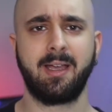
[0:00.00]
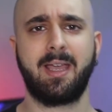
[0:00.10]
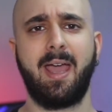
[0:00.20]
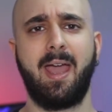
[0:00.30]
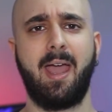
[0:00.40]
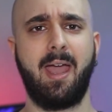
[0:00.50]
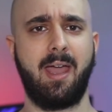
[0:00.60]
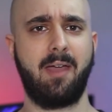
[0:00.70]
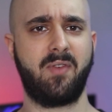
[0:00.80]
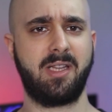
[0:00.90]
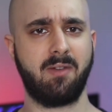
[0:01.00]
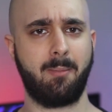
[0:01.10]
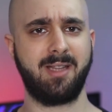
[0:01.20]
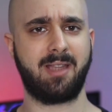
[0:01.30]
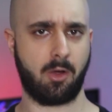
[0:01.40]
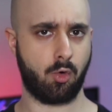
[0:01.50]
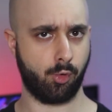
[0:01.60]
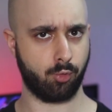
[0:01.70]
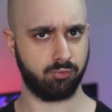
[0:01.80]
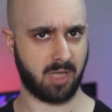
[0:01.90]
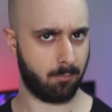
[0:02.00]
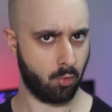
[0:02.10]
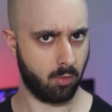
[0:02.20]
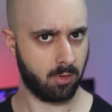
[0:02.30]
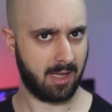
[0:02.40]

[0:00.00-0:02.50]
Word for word: che è effettivamente ancora un tabù,